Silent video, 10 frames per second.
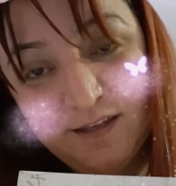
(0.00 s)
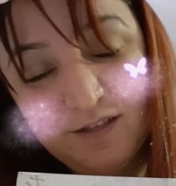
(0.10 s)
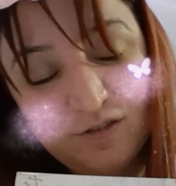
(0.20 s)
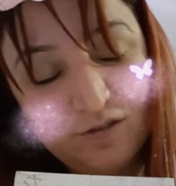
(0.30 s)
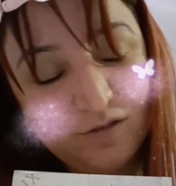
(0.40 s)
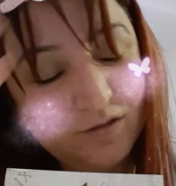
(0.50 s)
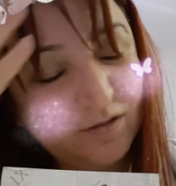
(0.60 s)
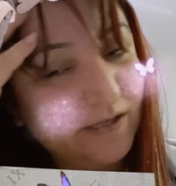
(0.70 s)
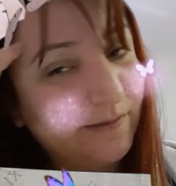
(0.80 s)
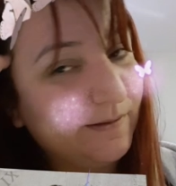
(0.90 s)
Çünkü
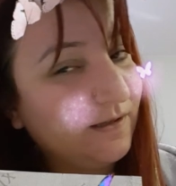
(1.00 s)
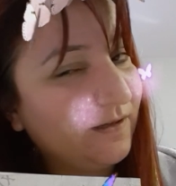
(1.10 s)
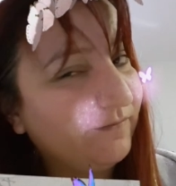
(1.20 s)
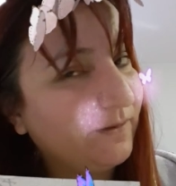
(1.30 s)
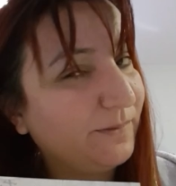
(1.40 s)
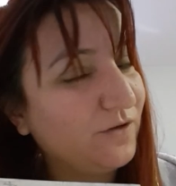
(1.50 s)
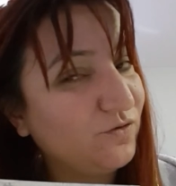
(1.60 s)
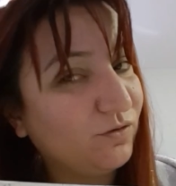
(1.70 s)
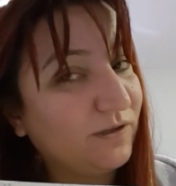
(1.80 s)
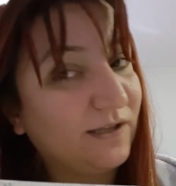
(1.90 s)
kelebeklerim ve ben
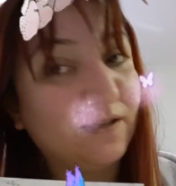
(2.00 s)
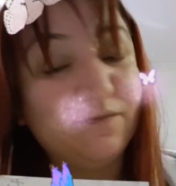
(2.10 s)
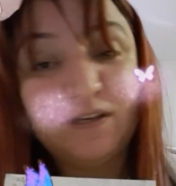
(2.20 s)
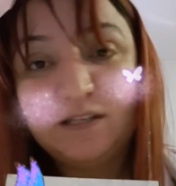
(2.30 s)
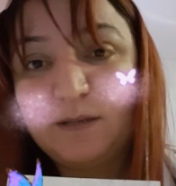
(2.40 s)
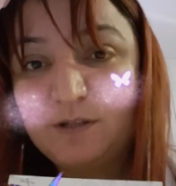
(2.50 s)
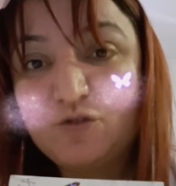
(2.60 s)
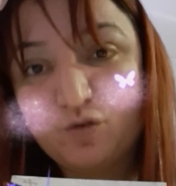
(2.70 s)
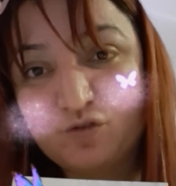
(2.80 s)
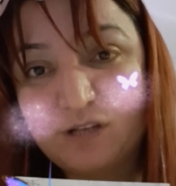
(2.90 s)
çok tatlıyım ve kitabı da
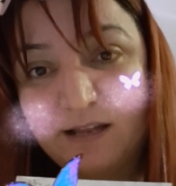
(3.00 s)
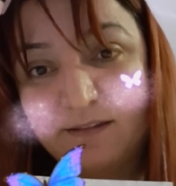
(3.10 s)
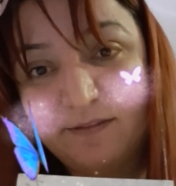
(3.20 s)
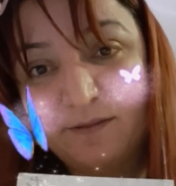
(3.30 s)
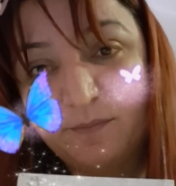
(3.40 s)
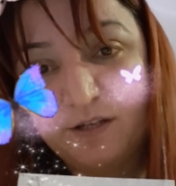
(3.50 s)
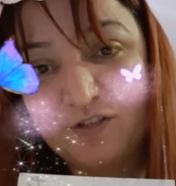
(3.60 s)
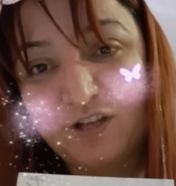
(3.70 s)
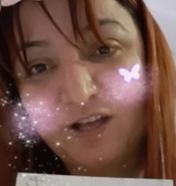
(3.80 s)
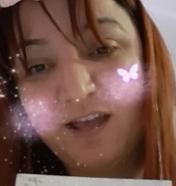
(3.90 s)
çok güzel anlattım
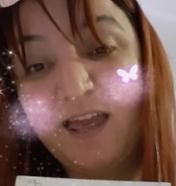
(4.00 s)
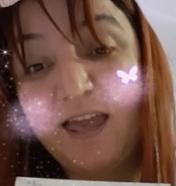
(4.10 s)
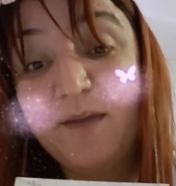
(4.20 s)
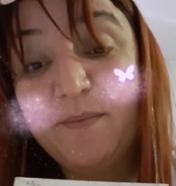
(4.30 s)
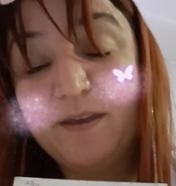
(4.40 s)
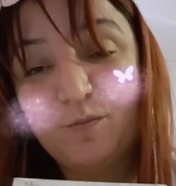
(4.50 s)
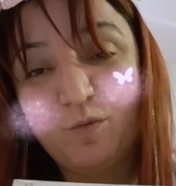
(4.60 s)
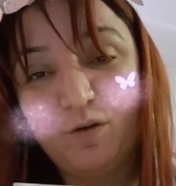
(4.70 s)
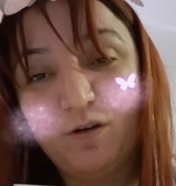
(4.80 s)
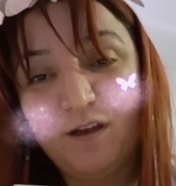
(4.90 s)
ayrıca. Emek
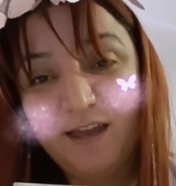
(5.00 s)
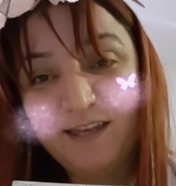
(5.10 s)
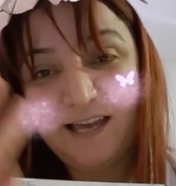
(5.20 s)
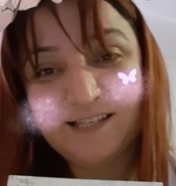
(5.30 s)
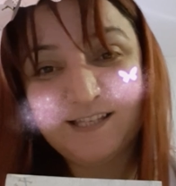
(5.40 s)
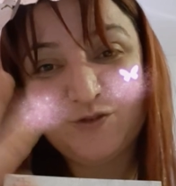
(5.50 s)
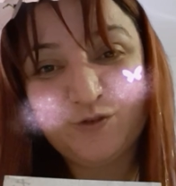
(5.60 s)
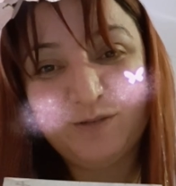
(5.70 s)
bu. Kendinize çok iyi